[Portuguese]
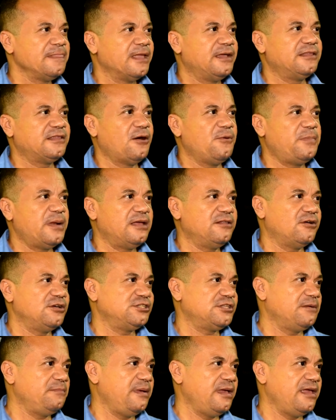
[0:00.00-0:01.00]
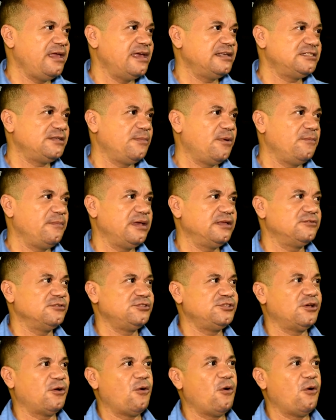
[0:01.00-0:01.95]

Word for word: Então, para nós também é esse momento de